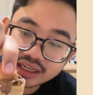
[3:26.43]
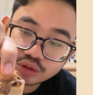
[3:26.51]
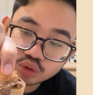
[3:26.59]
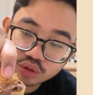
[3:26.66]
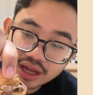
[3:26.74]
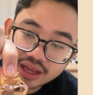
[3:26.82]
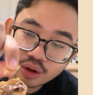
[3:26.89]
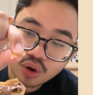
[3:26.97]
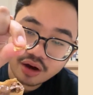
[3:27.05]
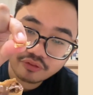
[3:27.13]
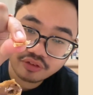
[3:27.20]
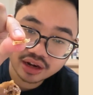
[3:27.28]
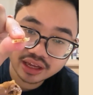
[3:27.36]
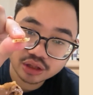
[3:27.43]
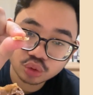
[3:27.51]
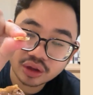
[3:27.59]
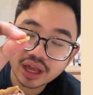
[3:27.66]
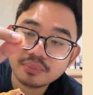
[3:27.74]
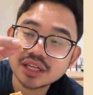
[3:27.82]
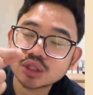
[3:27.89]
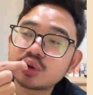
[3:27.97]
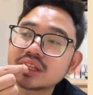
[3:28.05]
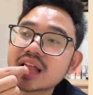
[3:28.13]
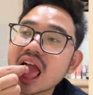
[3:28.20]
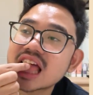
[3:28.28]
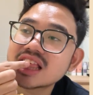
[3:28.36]
tuh kayak waffle gitu, kayak
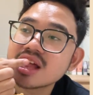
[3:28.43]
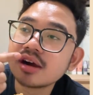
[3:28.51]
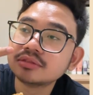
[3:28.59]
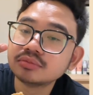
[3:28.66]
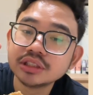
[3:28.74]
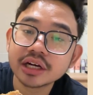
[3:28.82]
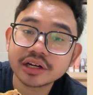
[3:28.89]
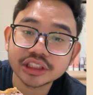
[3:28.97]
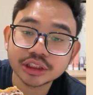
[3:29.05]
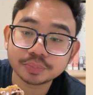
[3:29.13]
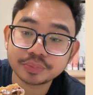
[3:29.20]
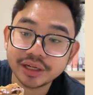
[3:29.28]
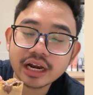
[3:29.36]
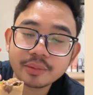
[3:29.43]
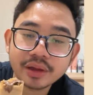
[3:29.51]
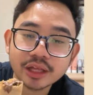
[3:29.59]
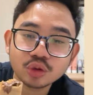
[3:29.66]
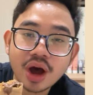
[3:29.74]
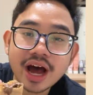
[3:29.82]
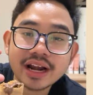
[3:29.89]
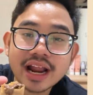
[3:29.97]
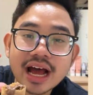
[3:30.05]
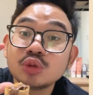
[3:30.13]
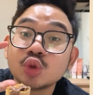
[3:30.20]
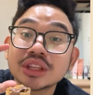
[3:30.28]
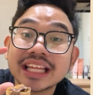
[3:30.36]
biskuit. Dia crispy, dalamnya itu
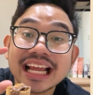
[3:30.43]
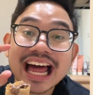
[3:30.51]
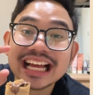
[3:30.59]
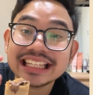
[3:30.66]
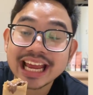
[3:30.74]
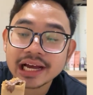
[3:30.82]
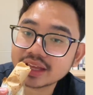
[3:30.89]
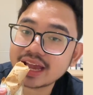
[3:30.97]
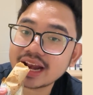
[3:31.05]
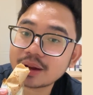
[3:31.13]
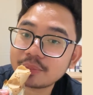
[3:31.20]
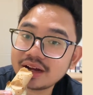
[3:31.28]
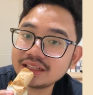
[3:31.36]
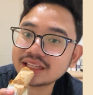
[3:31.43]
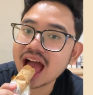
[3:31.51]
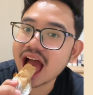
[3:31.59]
ada Nutellanya. Enak banget.